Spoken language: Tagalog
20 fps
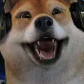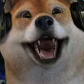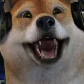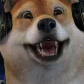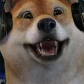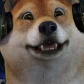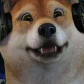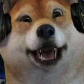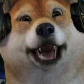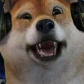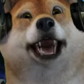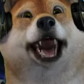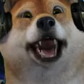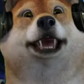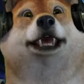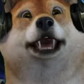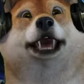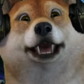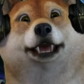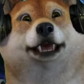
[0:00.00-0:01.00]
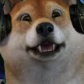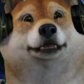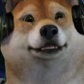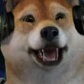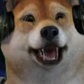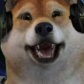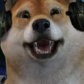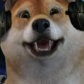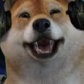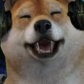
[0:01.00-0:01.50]
wag na ikukugap ang kanyang
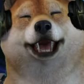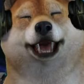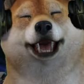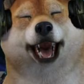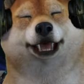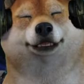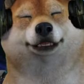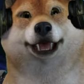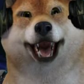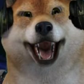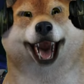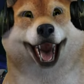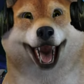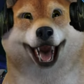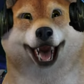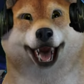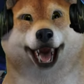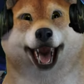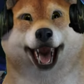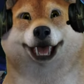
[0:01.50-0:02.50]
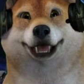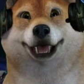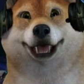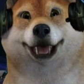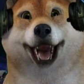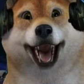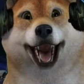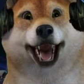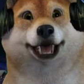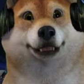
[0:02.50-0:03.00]
mga mata. Heto na,
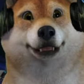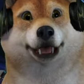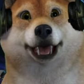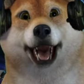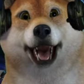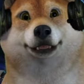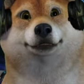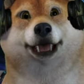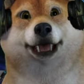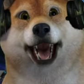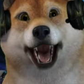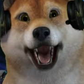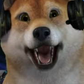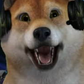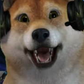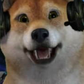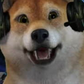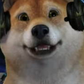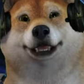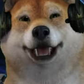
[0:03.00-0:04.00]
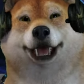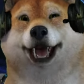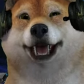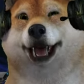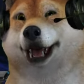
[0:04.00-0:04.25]
malapit na. Okay, ang